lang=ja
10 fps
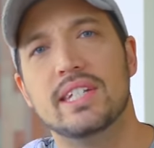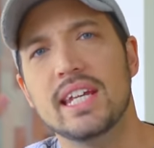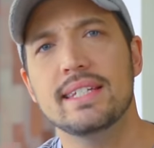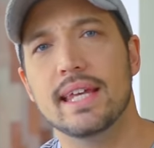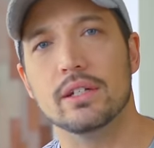
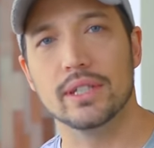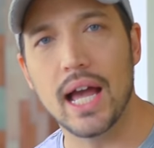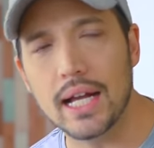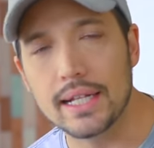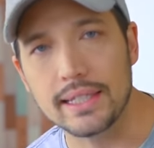人生の
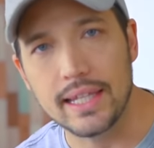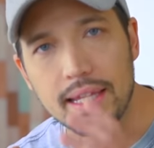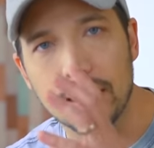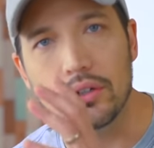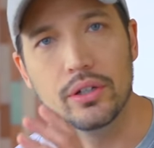中に出
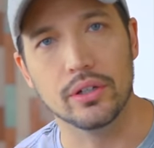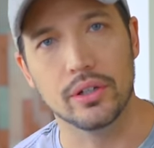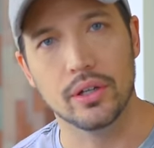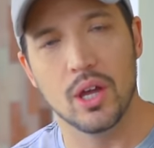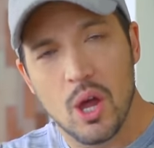てくる
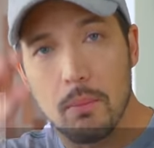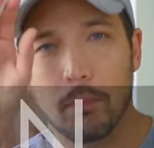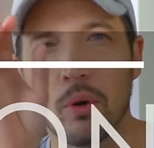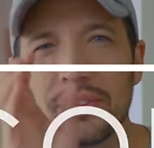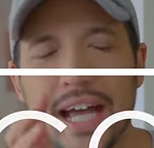
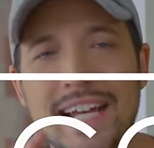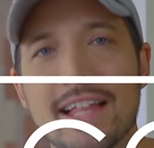問題